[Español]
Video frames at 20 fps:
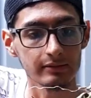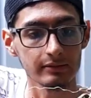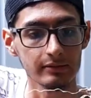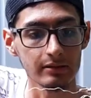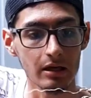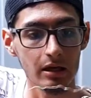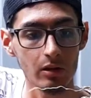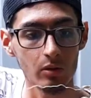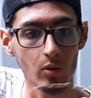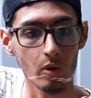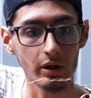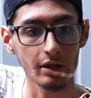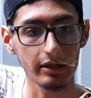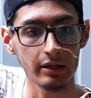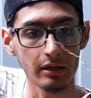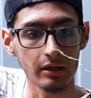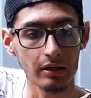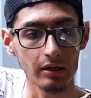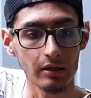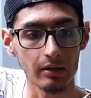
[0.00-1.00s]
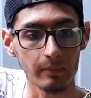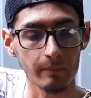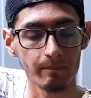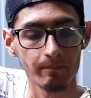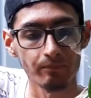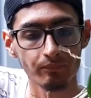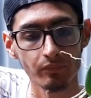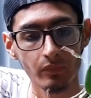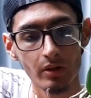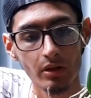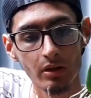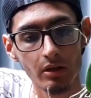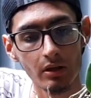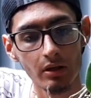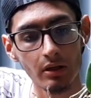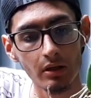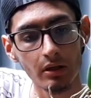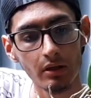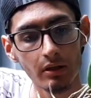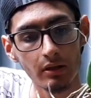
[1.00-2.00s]
dado a que,
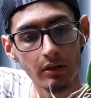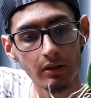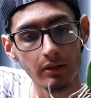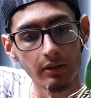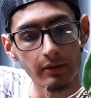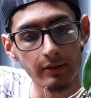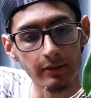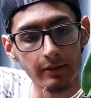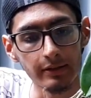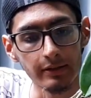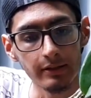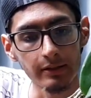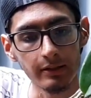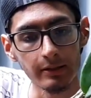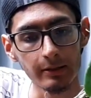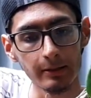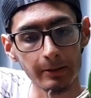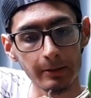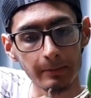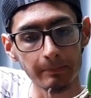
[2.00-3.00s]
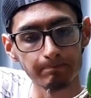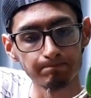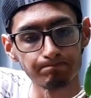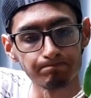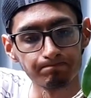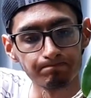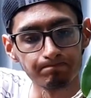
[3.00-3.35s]
em,